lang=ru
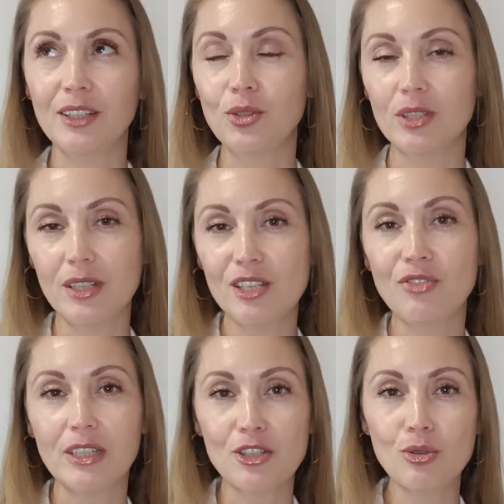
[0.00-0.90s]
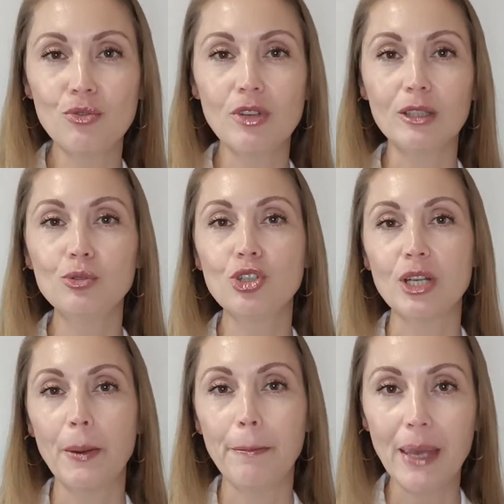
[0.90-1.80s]
которая, знаете, философия
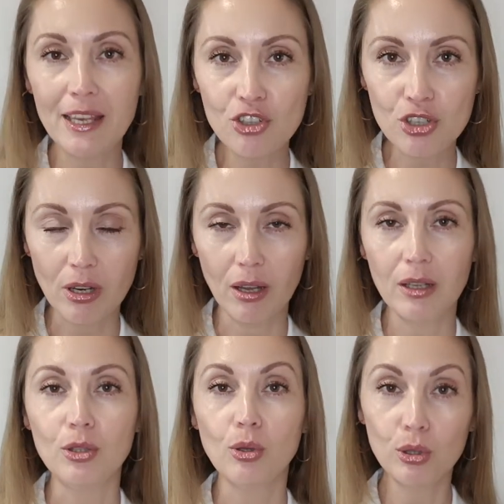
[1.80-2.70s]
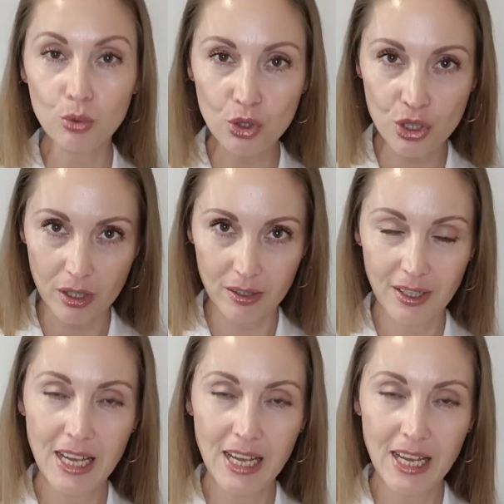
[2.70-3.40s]
лучше меньше, но лучше.